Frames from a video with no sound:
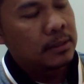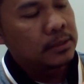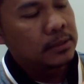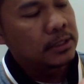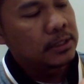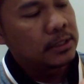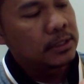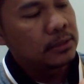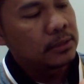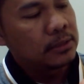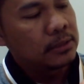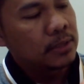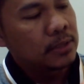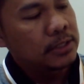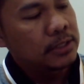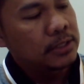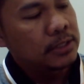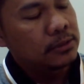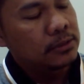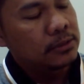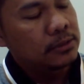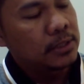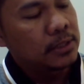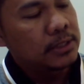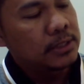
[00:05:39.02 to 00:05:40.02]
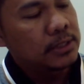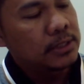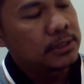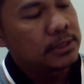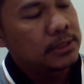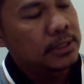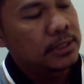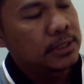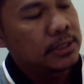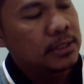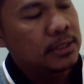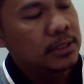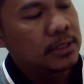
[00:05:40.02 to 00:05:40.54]
Nandito guys yung
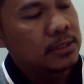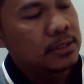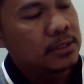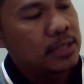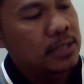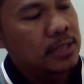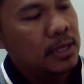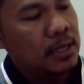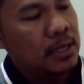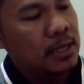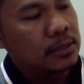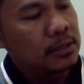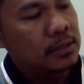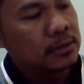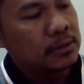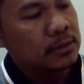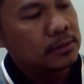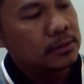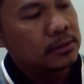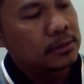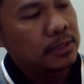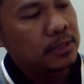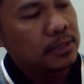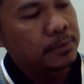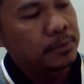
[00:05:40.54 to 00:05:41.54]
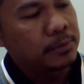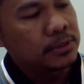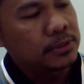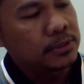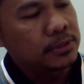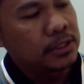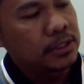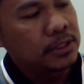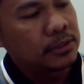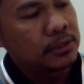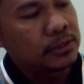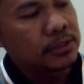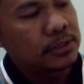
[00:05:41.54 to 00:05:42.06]
headset jack. Tapos,
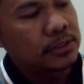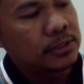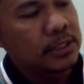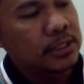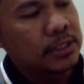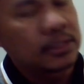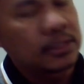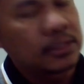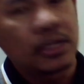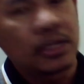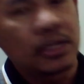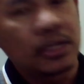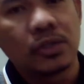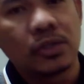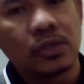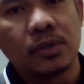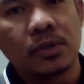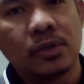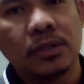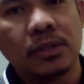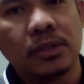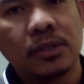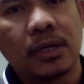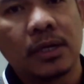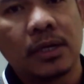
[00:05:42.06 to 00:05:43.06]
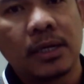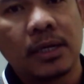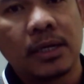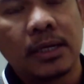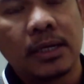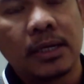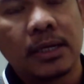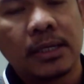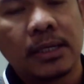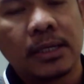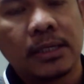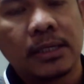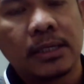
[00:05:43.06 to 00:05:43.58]
nandito sa gitna yung
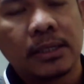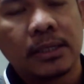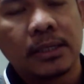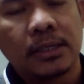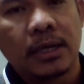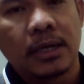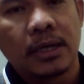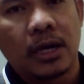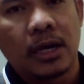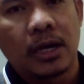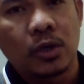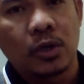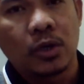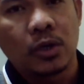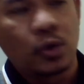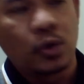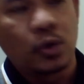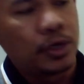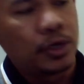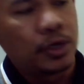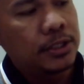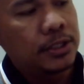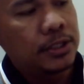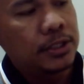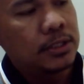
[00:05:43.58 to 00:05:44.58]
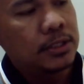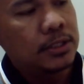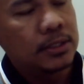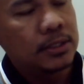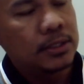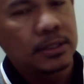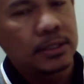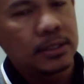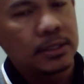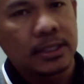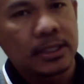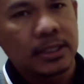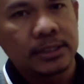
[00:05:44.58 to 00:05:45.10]
uh, cord
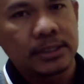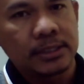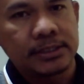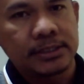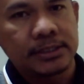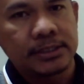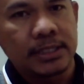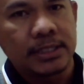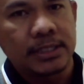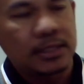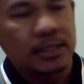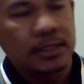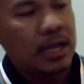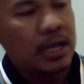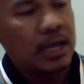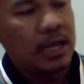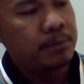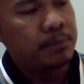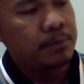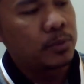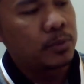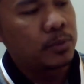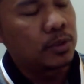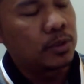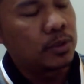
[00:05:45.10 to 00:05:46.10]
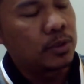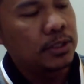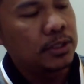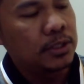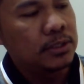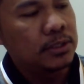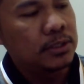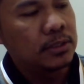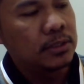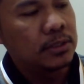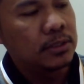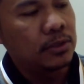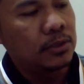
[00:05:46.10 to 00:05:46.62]
na C-type
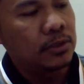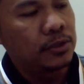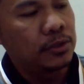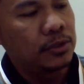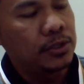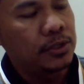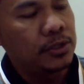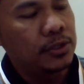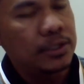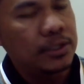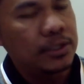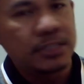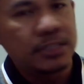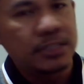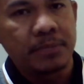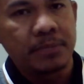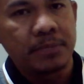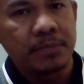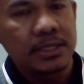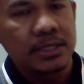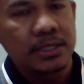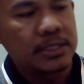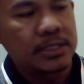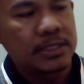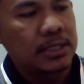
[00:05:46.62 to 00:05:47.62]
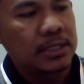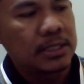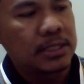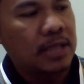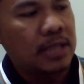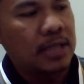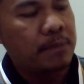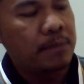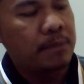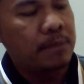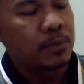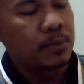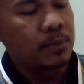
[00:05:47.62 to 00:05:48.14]
cord o USB
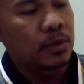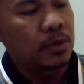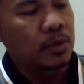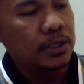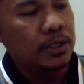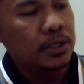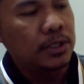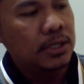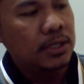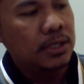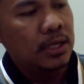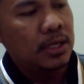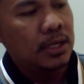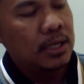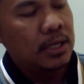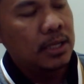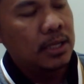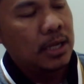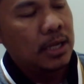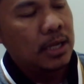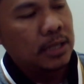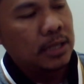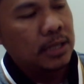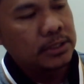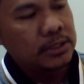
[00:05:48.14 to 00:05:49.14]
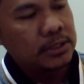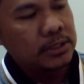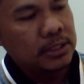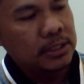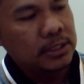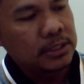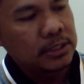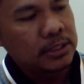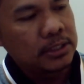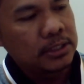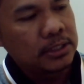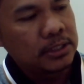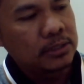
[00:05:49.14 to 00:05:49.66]
C-type cord at
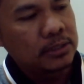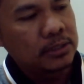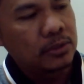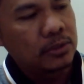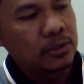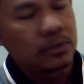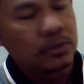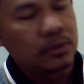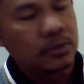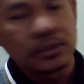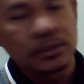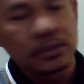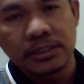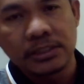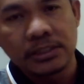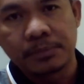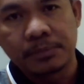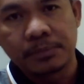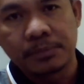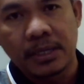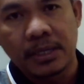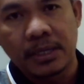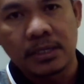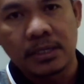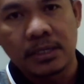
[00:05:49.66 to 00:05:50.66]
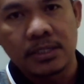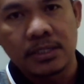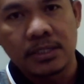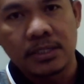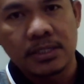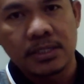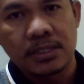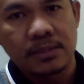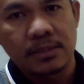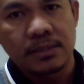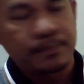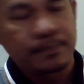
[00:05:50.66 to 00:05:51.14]
saka nandito yung speakers.